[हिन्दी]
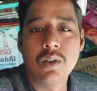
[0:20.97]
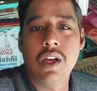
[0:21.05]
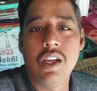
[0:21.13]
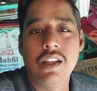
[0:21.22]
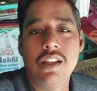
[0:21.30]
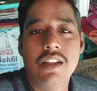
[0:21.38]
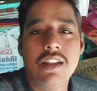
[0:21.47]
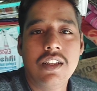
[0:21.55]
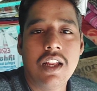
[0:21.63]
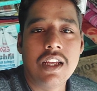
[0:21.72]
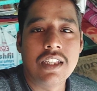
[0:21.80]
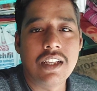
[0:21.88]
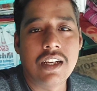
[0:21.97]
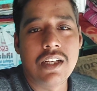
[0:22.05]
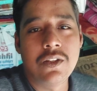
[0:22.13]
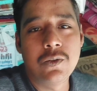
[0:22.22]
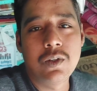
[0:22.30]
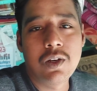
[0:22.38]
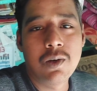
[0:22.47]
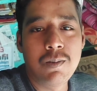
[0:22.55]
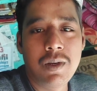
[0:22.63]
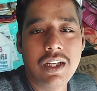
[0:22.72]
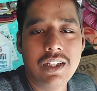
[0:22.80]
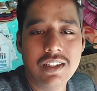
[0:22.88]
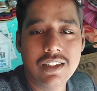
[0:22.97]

तो गाइस नाश्ता कर चुका हूँ मैं